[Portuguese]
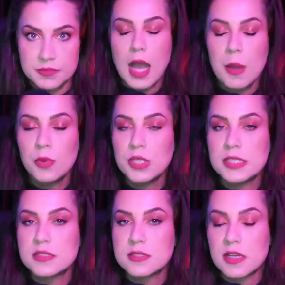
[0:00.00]
A
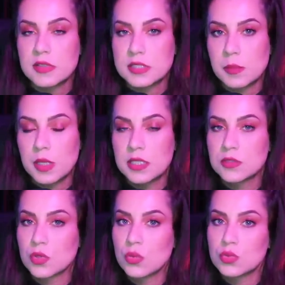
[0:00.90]
polícia estava
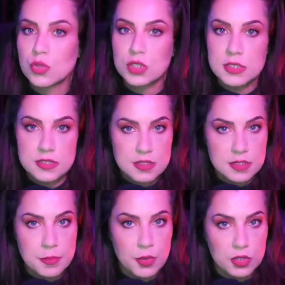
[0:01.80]
trabalhando com todas as
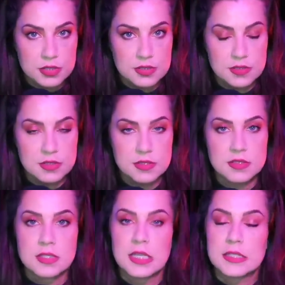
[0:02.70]
hipóteses